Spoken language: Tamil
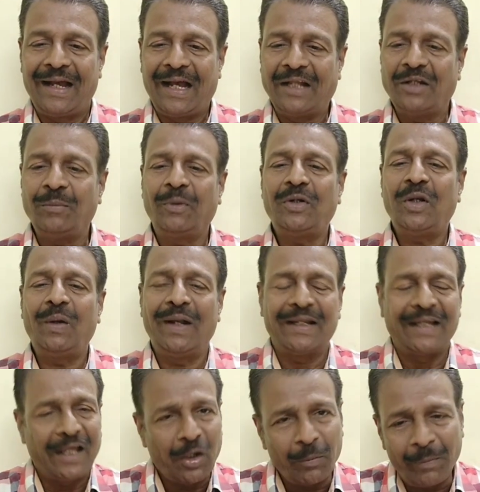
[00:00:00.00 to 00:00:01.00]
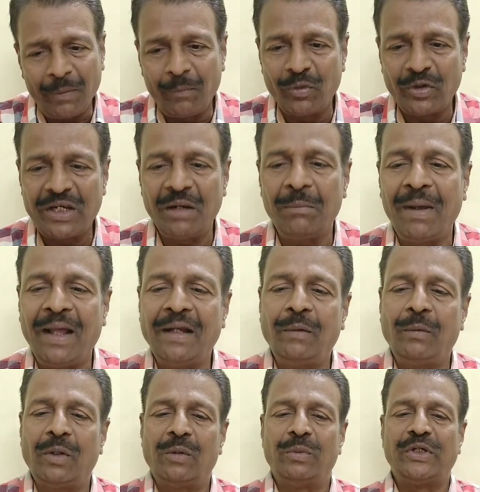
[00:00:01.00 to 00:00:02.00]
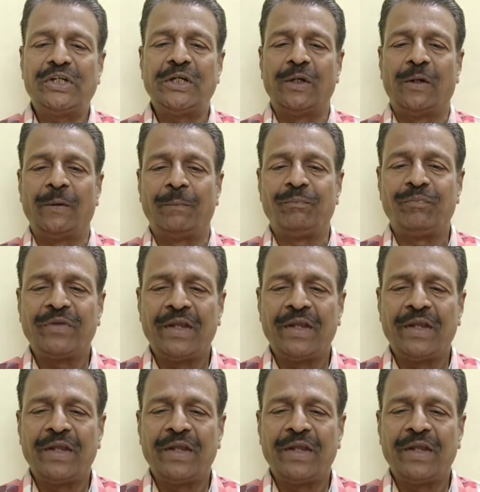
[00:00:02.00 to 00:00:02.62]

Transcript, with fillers: அது மட்டும் இல்லைங்க ரொம்ப முக்கியமான ஒரு விஷயம்